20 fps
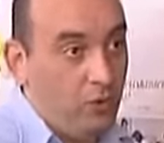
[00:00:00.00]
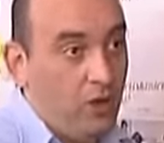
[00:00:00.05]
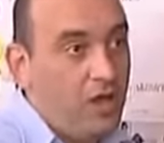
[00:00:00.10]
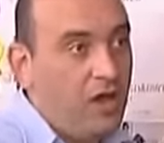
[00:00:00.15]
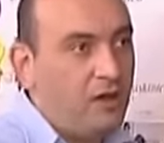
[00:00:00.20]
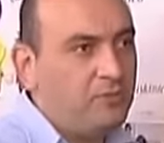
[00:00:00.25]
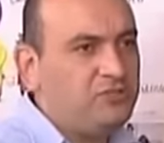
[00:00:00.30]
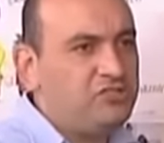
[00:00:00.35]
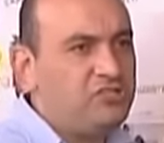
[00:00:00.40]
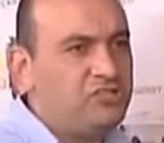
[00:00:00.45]

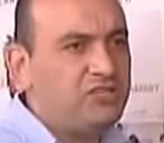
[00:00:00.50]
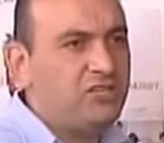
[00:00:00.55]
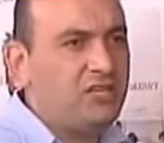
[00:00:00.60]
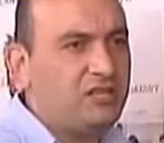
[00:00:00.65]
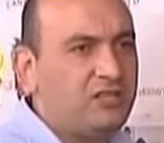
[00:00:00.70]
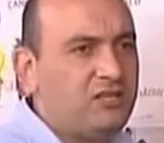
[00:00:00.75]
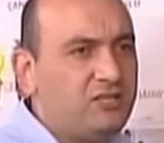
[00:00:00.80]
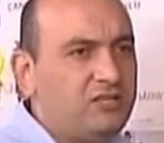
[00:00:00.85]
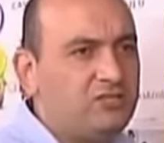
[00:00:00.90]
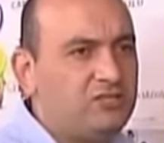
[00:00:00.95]
Bayağı bir
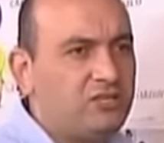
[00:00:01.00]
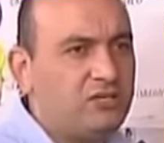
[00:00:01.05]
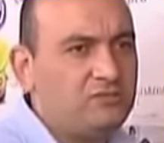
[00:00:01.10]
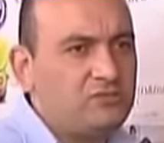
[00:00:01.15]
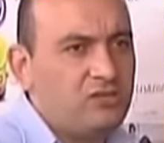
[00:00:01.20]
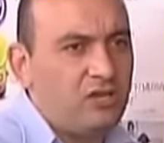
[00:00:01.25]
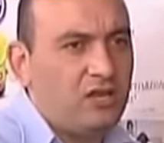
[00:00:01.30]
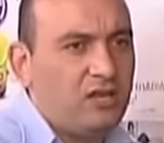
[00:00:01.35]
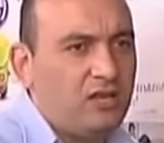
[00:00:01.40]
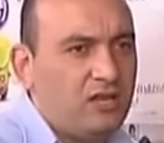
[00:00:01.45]
şiddetliydi
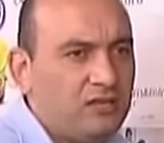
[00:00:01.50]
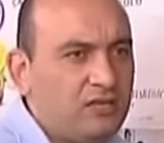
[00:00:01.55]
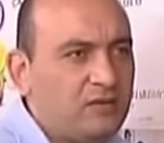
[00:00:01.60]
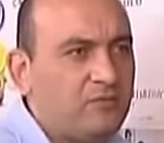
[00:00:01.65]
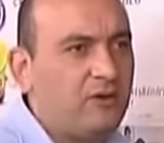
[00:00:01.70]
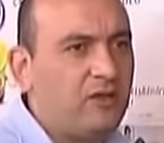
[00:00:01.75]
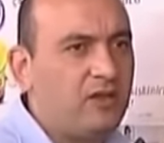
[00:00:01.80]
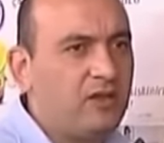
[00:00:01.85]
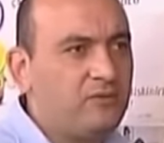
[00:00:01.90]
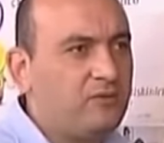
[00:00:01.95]
canım.
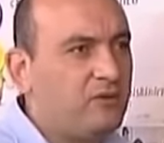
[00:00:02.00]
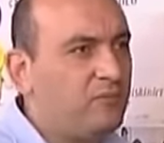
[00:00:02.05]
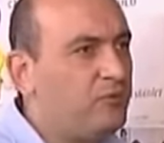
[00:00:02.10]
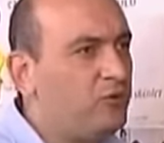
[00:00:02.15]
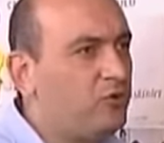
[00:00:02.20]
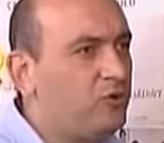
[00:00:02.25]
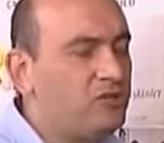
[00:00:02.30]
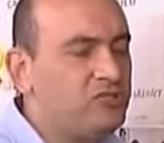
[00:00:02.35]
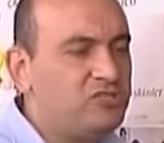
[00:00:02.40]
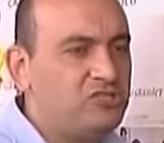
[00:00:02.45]
Sallandık falan bir
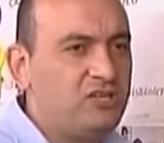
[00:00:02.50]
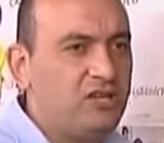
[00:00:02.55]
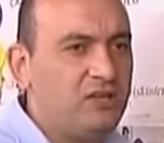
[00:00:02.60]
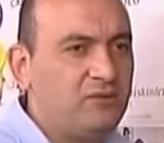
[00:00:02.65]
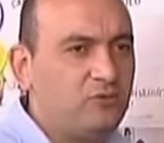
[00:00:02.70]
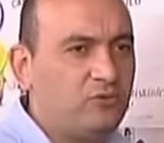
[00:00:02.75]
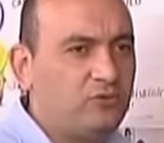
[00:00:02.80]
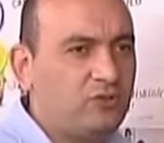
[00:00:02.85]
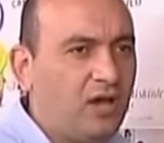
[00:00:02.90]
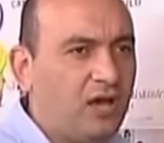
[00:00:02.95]
büron içi
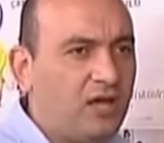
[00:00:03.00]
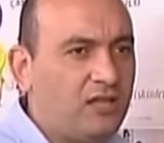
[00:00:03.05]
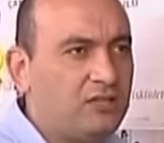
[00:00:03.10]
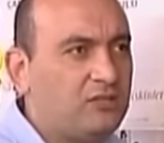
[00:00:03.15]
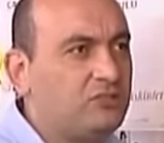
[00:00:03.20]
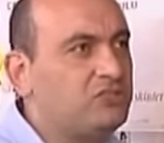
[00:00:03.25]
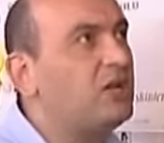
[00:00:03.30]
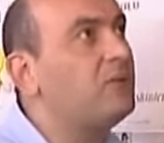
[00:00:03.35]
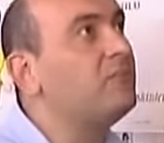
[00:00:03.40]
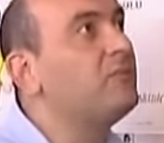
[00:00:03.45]

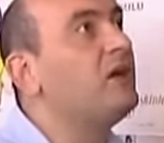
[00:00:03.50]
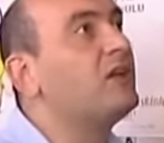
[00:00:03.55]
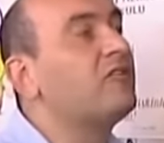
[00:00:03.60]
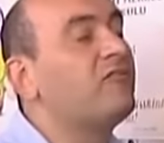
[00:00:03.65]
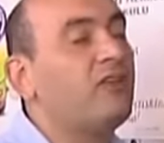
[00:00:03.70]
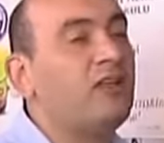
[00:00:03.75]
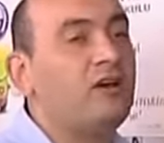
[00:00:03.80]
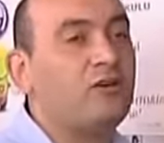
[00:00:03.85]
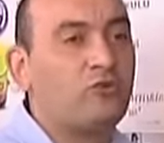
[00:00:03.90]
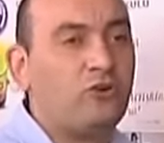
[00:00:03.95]
dağıldı. Camlar
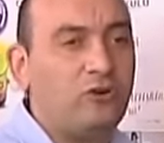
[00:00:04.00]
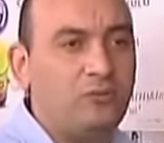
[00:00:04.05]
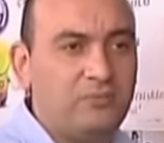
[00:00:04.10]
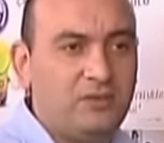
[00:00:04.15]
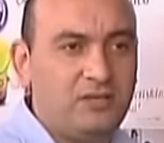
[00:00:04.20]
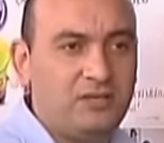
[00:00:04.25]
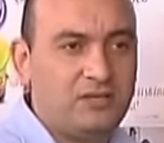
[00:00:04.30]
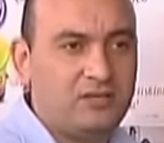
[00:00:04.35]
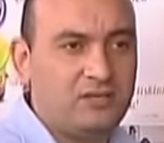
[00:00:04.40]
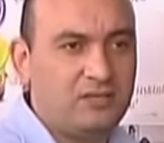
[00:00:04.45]
falan
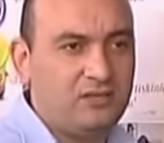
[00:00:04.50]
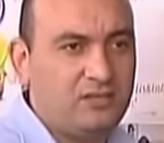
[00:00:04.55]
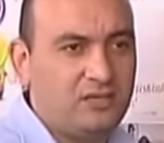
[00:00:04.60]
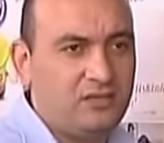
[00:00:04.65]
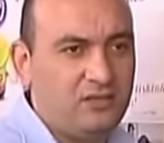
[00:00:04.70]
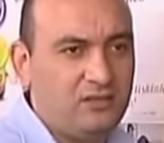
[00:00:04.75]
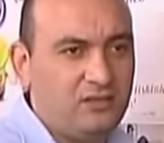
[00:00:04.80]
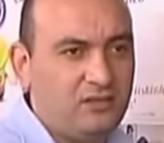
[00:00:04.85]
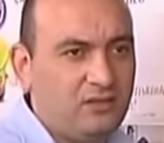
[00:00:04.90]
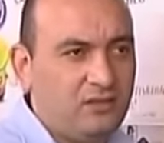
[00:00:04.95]
komple
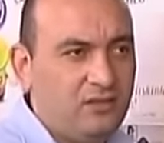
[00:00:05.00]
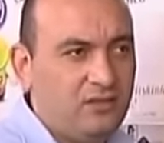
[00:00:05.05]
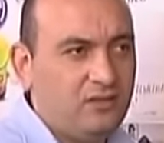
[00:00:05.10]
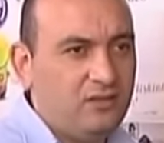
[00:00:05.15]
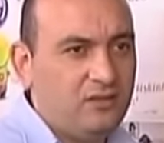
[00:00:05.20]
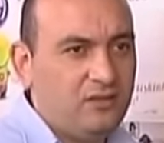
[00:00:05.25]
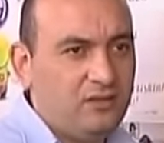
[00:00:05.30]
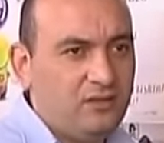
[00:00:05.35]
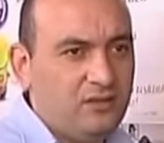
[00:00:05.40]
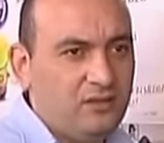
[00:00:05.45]
yıkıldı.
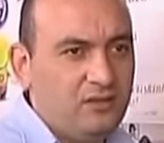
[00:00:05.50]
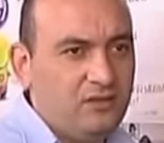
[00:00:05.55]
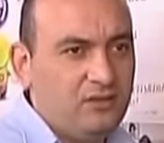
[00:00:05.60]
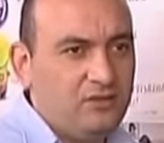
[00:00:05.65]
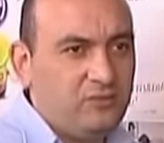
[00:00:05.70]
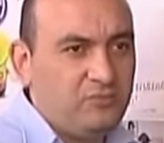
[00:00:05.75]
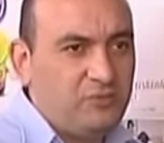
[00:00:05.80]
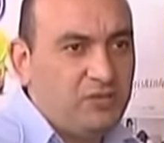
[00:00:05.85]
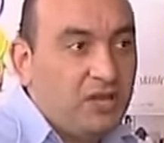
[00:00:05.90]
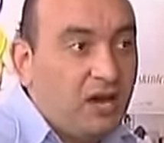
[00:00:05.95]

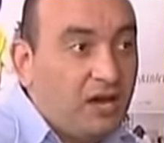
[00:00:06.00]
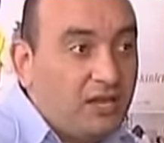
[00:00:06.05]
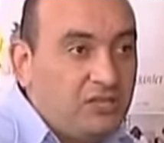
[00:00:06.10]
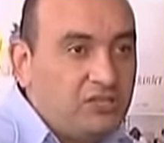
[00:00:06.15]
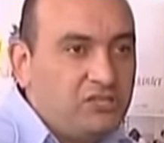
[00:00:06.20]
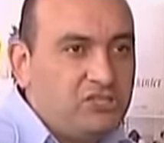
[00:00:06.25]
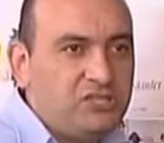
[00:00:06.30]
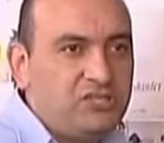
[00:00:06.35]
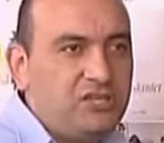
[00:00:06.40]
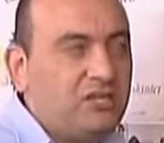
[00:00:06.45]

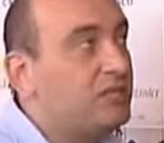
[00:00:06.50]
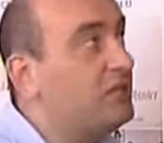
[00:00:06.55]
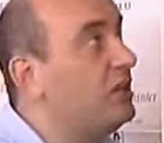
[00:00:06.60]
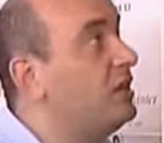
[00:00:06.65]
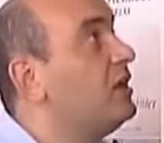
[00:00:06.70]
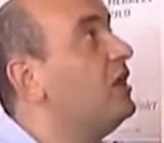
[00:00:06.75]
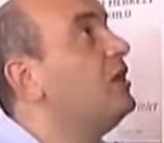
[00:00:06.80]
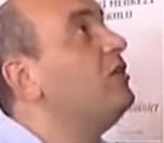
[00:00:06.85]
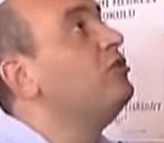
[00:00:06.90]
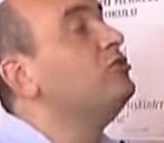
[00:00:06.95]
Binanın
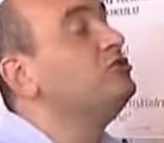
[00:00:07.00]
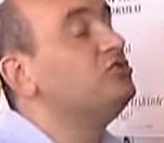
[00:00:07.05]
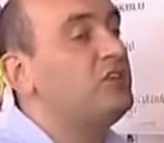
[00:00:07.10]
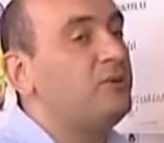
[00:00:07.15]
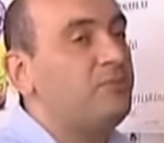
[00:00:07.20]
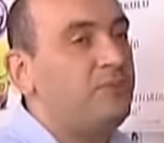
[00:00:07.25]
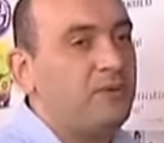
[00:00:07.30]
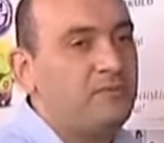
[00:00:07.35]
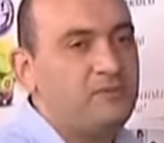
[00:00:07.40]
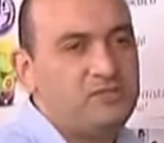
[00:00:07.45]
içindekiler ön
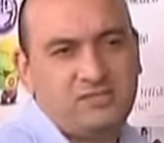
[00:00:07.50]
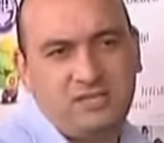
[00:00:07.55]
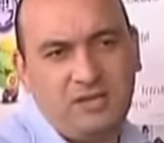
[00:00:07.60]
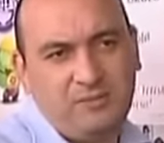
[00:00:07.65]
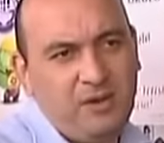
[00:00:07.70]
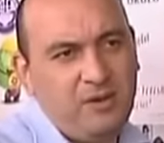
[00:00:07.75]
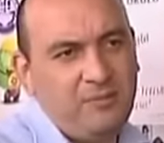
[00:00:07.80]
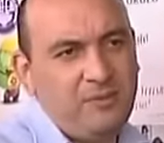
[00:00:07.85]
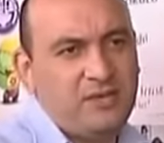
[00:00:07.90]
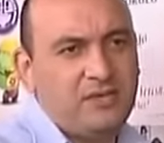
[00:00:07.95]
cephemiz
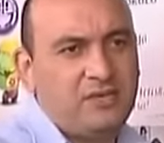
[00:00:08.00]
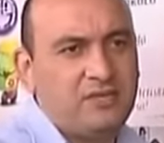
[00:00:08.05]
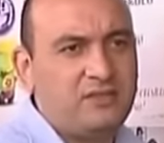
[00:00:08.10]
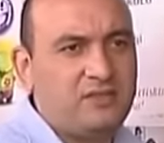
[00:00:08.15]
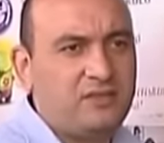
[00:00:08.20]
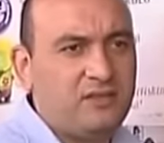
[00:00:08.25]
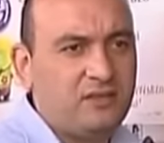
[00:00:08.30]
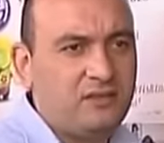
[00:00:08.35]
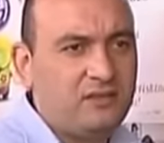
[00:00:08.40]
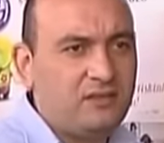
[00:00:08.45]
tamamen gitti.
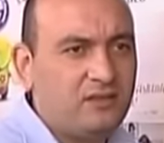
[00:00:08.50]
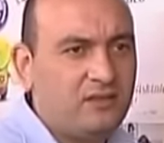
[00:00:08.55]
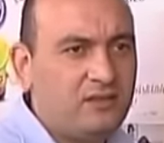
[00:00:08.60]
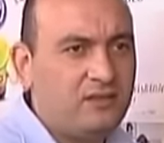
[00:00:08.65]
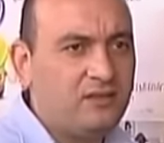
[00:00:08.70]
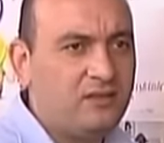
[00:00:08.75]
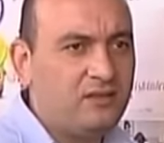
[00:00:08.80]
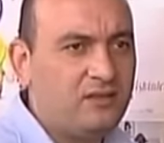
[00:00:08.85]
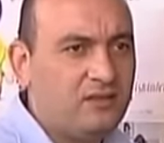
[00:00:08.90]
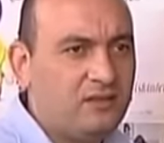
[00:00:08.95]

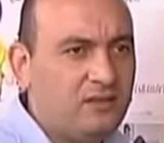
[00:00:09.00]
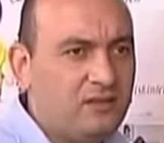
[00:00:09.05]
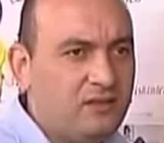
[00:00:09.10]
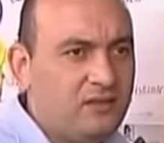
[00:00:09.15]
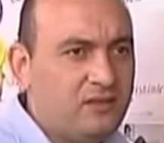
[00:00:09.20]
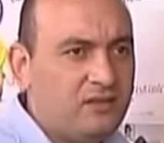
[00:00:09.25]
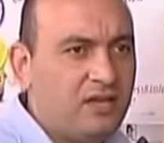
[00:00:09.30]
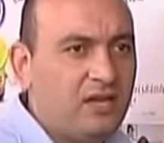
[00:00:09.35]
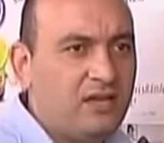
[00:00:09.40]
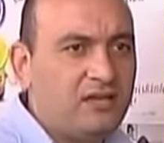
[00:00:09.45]

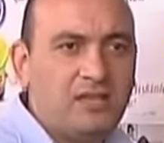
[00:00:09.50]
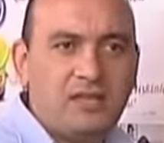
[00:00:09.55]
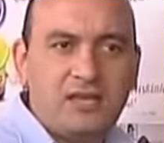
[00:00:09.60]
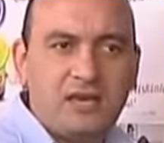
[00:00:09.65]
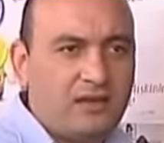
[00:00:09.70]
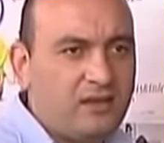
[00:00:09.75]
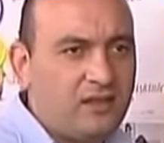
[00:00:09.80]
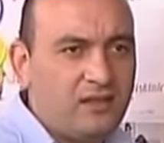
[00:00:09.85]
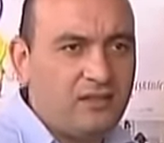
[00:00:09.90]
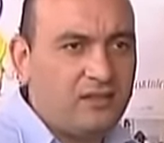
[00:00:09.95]
Yerde
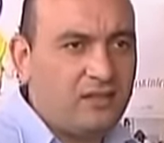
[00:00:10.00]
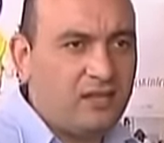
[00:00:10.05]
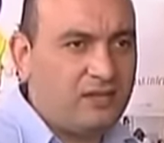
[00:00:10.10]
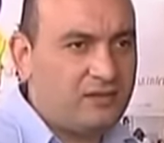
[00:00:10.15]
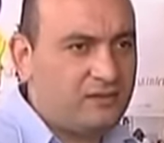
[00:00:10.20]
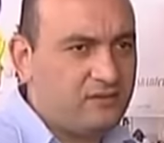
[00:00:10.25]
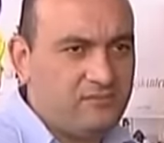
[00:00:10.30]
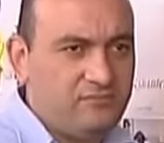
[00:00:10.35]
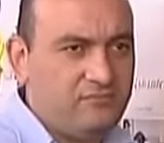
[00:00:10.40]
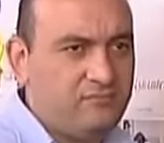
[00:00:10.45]

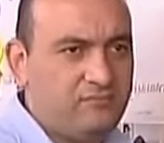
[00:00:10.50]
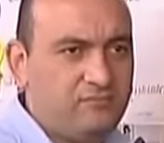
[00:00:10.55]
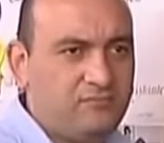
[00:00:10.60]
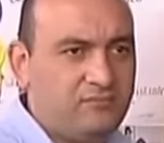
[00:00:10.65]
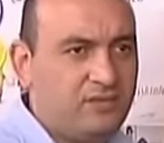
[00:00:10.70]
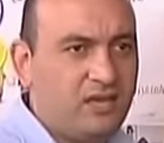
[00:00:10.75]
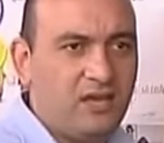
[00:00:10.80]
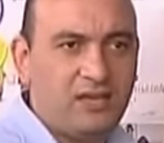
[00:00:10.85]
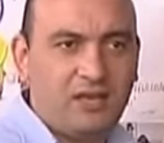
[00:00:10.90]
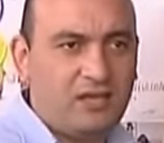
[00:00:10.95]
yaralılar,
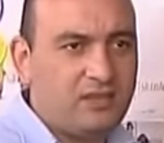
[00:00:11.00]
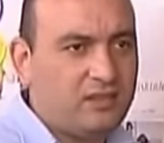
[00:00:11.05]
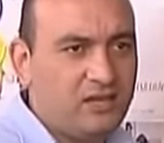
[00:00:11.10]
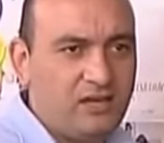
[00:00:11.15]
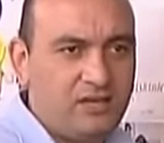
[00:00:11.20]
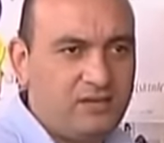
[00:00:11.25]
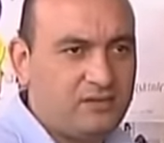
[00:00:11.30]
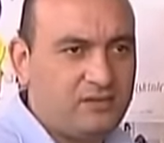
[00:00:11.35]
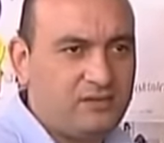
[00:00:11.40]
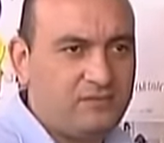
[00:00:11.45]

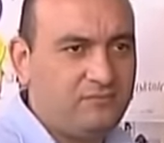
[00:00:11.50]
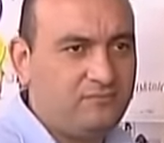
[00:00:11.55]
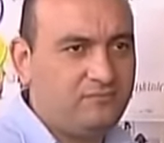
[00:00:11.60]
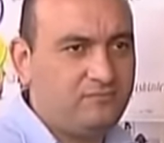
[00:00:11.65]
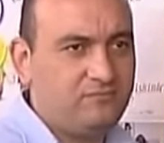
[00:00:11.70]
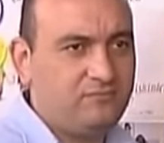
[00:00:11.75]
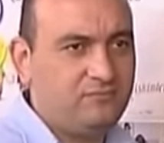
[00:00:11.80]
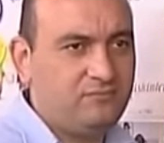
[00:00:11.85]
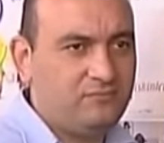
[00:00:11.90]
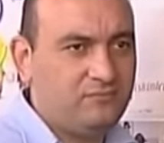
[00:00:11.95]
yananlar.
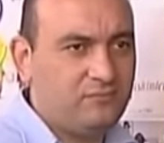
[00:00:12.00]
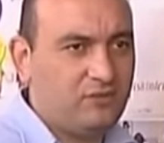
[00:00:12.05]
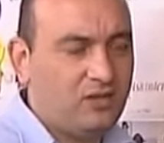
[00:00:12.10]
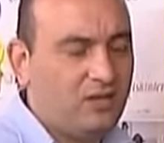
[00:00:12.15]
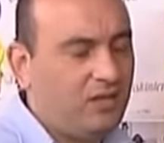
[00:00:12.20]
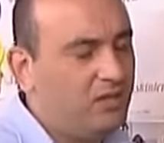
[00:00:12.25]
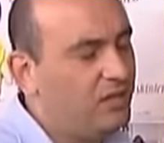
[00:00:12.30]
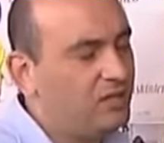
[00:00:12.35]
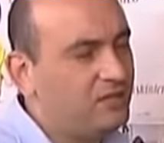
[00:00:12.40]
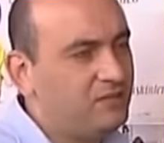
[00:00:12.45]

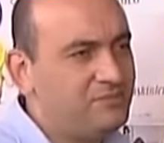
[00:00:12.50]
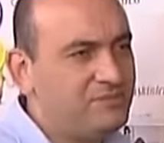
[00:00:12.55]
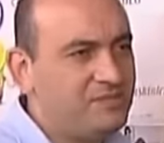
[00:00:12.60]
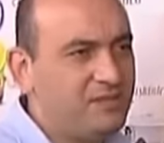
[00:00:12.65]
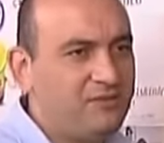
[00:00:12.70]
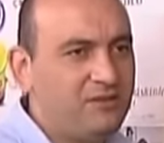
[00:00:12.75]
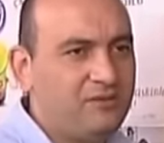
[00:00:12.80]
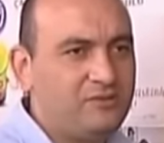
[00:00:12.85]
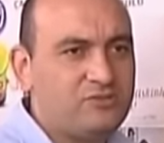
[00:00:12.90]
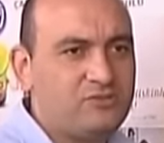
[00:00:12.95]
Allah
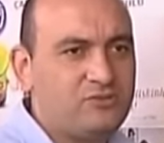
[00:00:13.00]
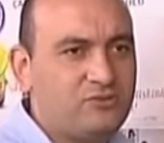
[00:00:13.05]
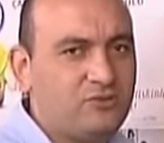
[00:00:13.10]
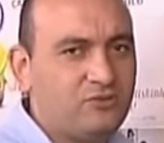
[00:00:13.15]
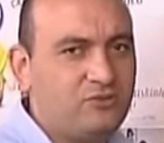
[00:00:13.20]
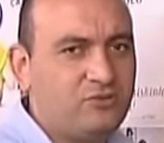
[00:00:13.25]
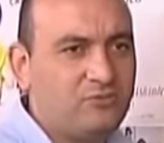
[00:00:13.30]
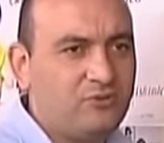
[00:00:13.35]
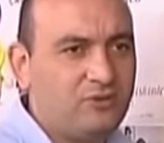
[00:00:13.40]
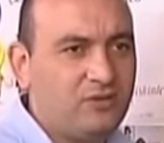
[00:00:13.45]
kimseye vermesin.
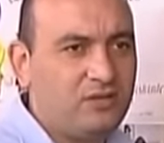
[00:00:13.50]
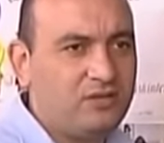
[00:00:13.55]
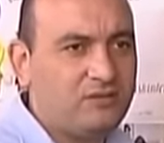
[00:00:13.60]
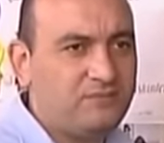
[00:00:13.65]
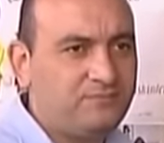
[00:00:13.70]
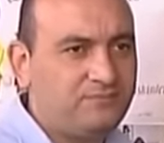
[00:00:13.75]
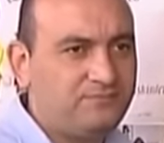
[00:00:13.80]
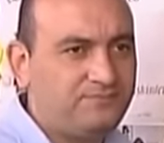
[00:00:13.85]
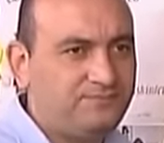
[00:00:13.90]
Kötü bir olay.